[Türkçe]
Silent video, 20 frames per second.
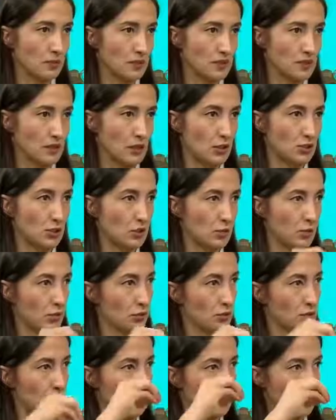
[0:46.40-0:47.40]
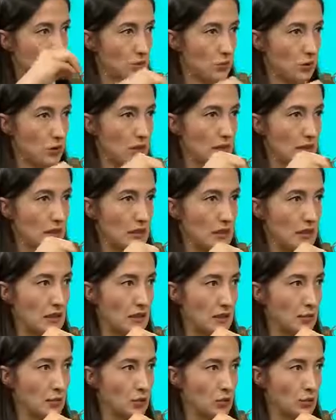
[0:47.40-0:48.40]
mesela hocam. Onu da
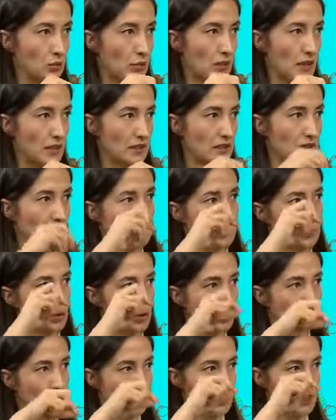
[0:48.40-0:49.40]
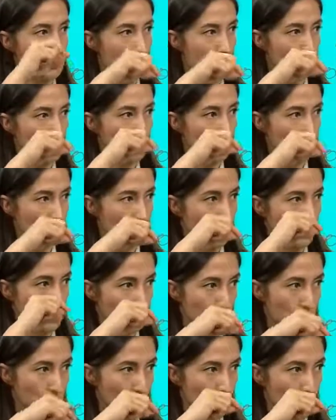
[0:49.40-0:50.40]
böyle e, bir su bardağını 10 dakika
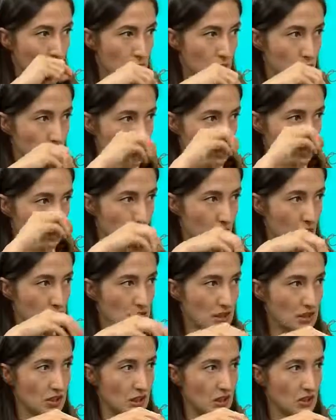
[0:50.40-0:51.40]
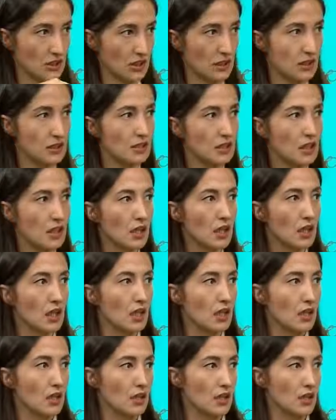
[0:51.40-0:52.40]
kaynamış olan suya atacaklar.
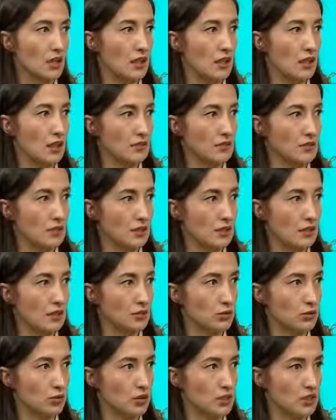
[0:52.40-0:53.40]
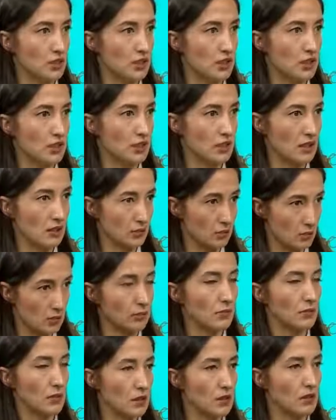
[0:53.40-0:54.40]
E, attıktan sonra Bir tutam
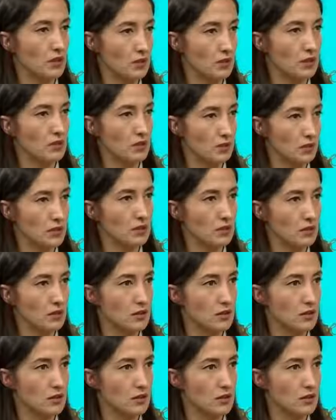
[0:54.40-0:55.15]
veya sallama